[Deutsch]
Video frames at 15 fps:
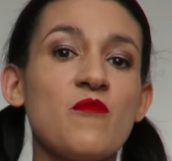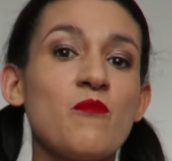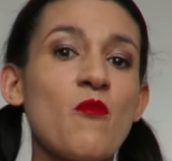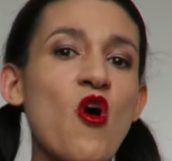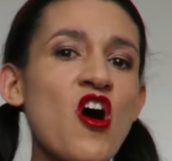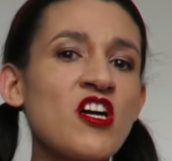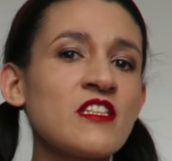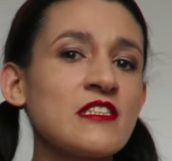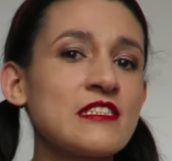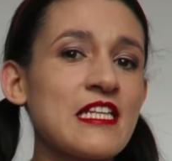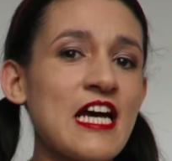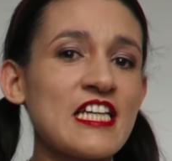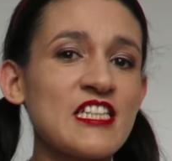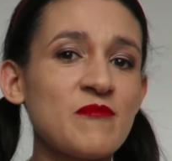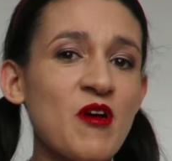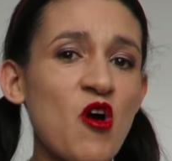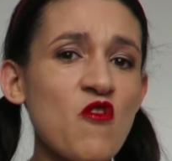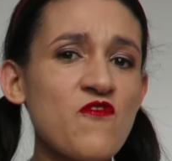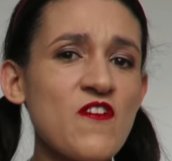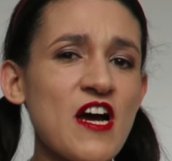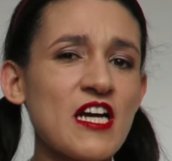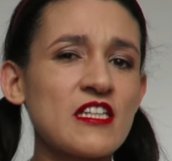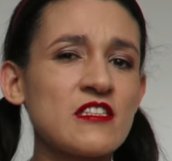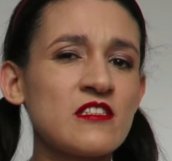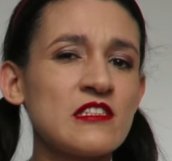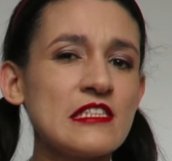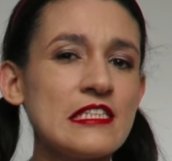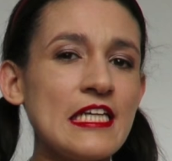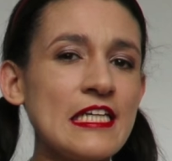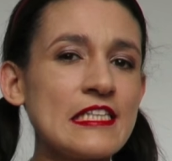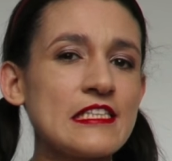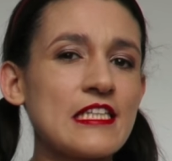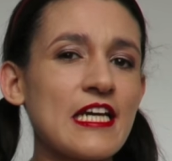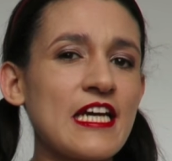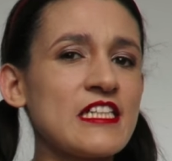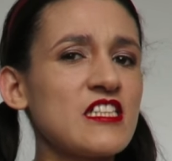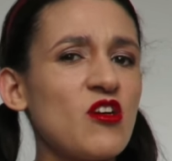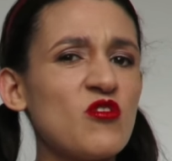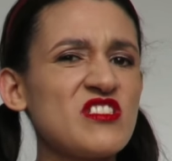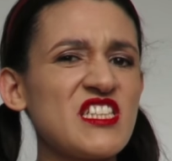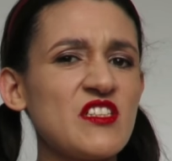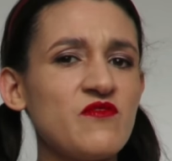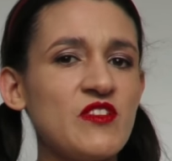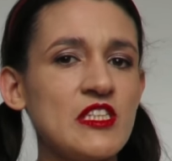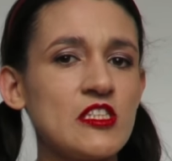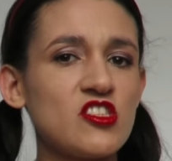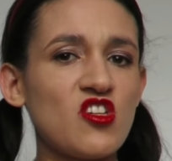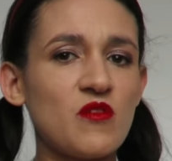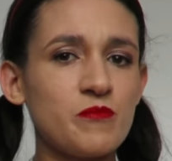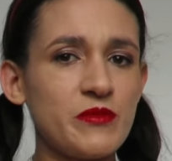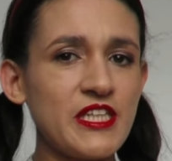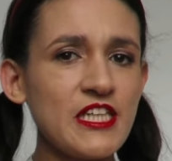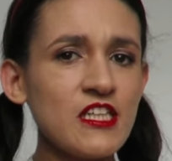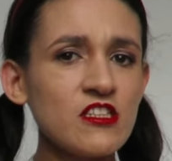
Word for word: Morgens nach dem Aufwachen nicht direkt aussehen wie ein Zombie.